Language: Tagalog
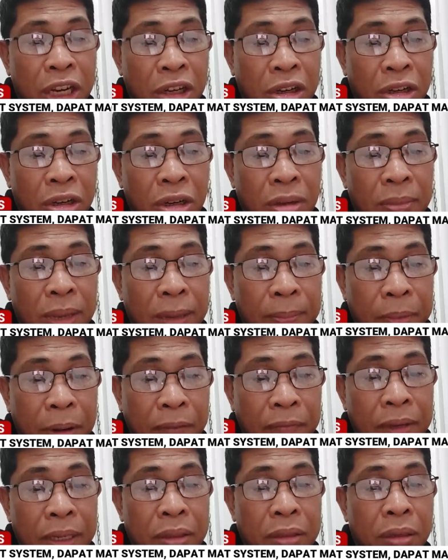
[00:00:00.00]
economic
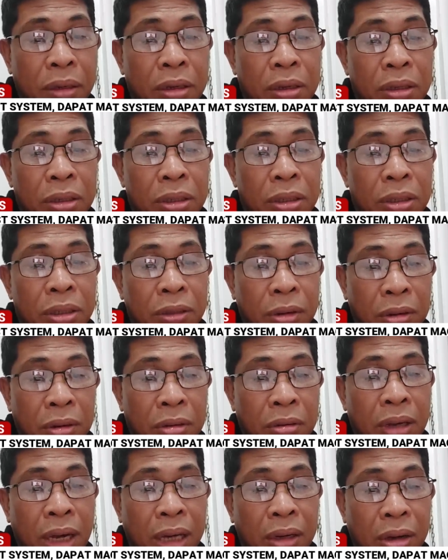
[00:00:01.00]
provisions
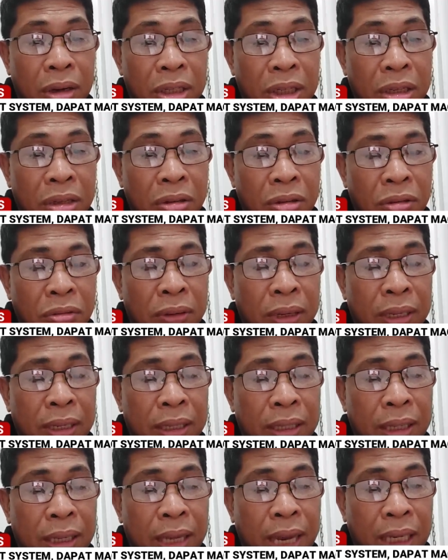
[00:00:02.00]
through a
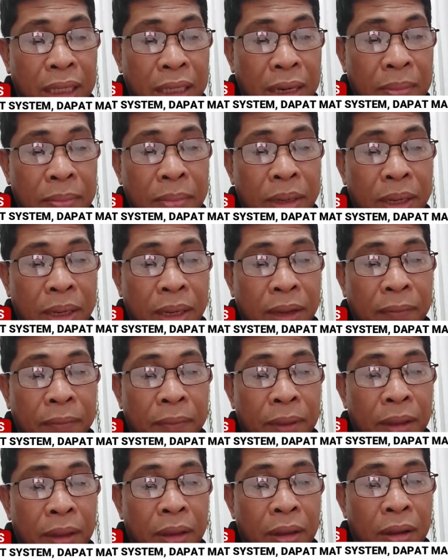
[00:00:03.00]
constituent uh, assembly
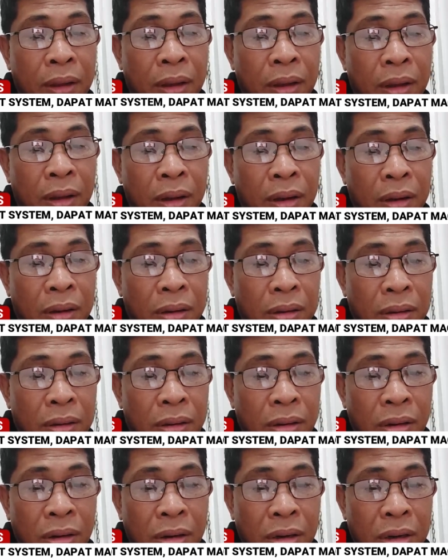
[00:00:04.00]

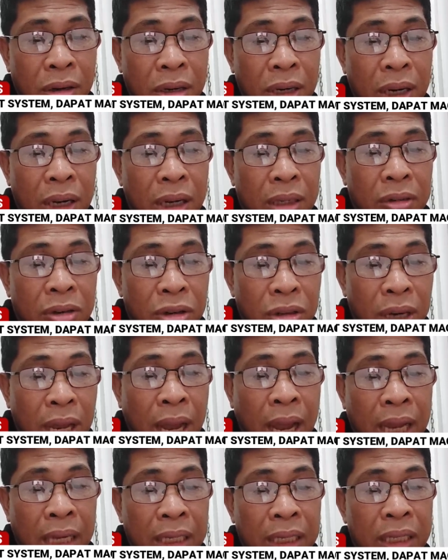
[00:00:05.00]
or uh,
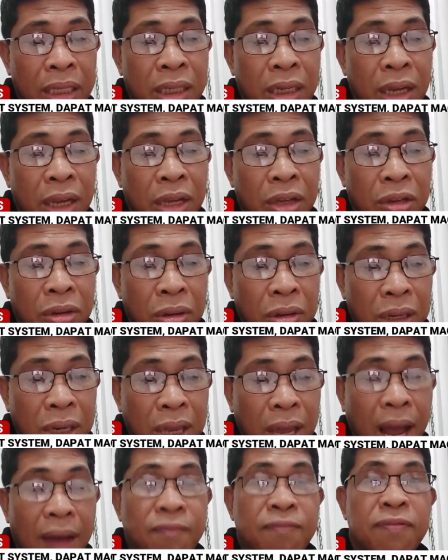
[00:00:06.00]
CONAS should
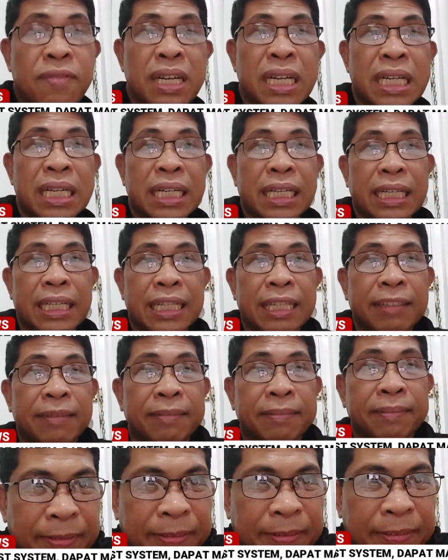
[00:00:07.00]
come first
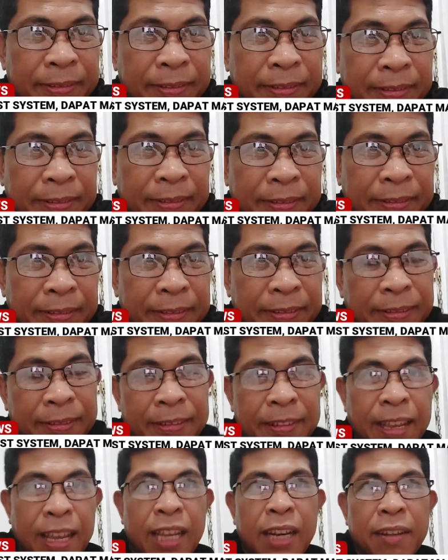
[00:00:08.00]

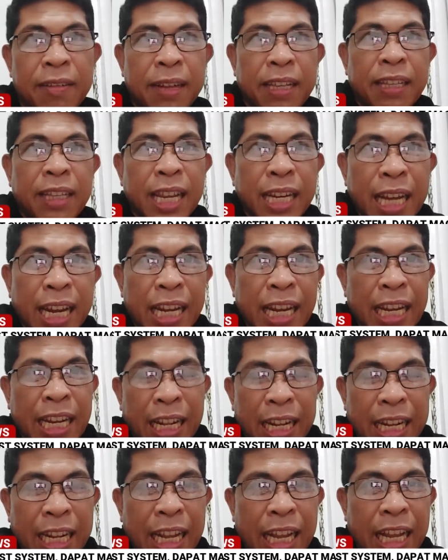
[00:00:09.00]
Anyway, tingnan na,
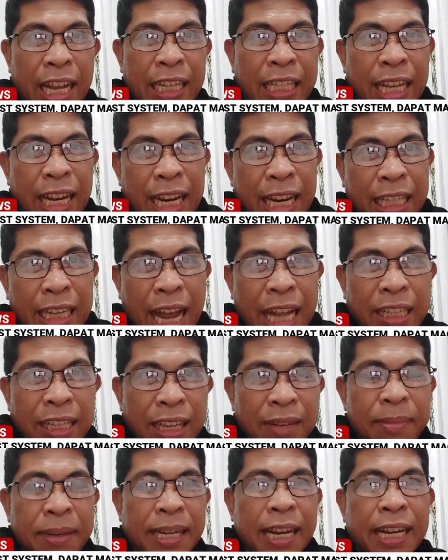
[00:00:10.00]
uh, na lang
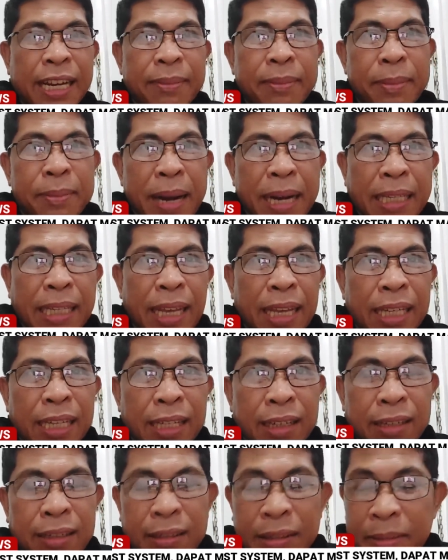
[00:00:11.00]
natin mga kababayan
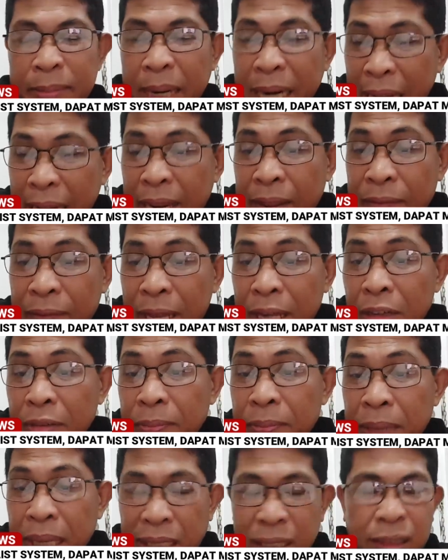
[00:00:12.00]
yung mga
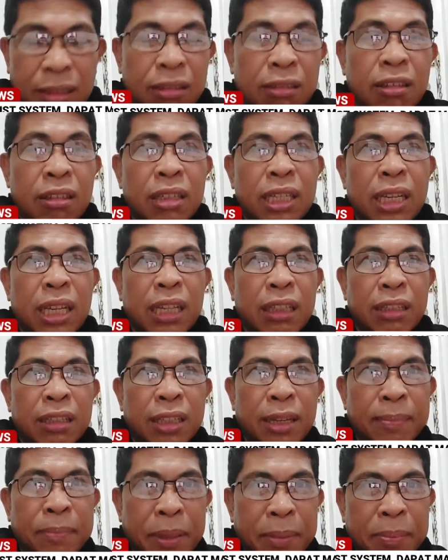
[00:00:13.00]
developments tungkol dito
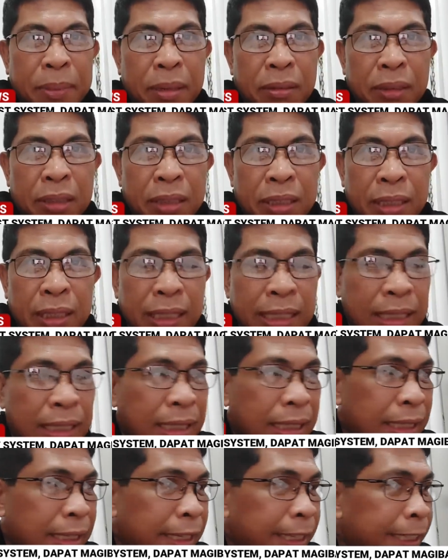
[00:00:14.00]
sa proposed
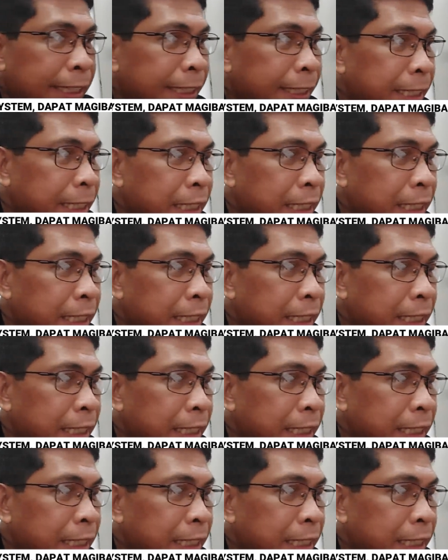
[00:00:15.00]
uh,